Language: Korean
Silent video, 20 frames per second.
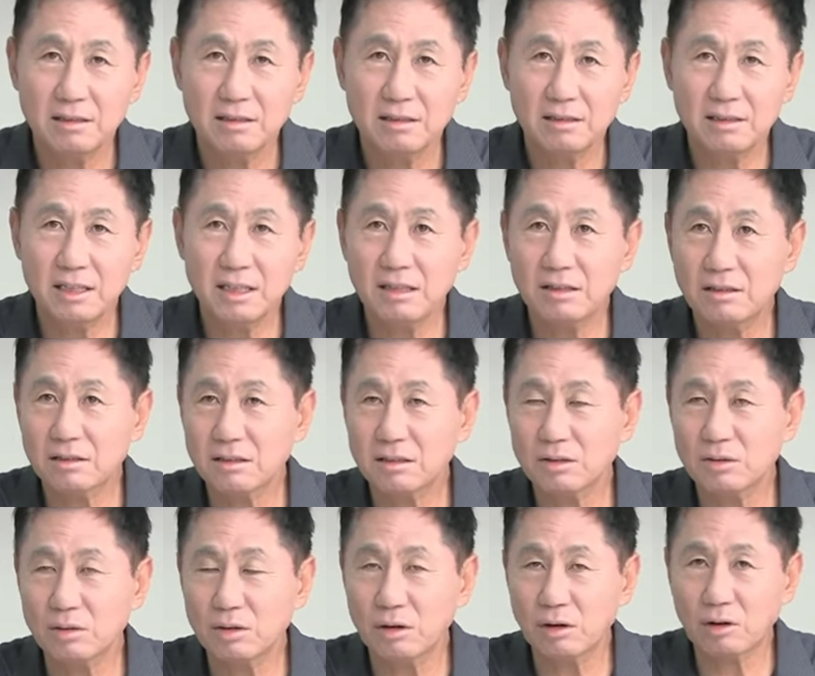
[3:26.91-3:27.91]
근데 이것을
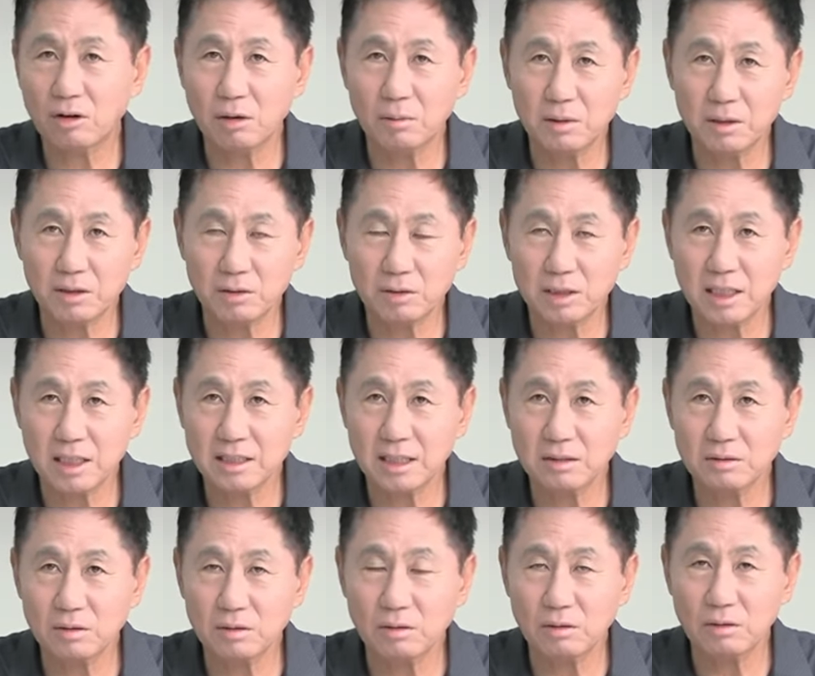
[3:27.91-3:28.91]
또 엮어버리고
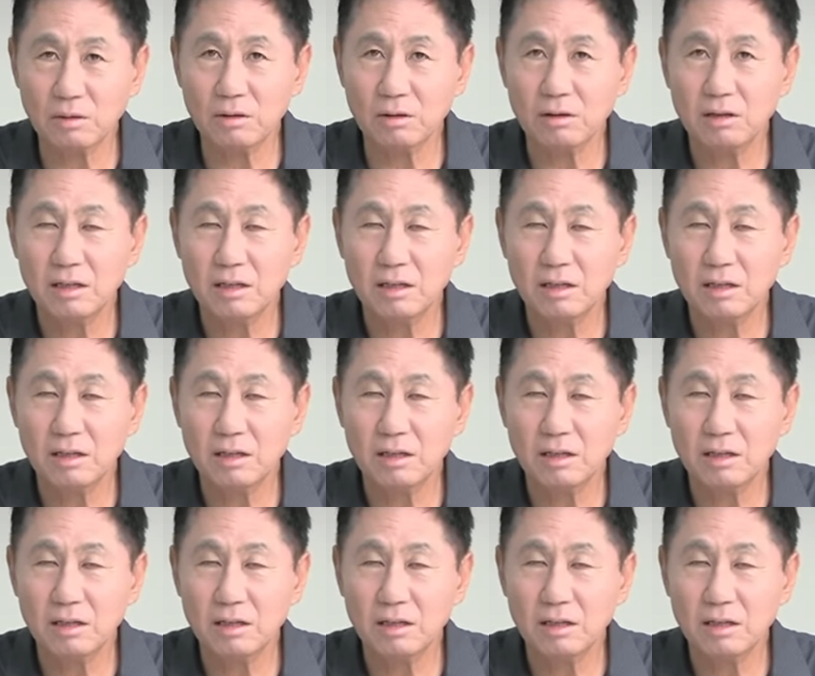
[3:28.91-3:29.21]
대장동으로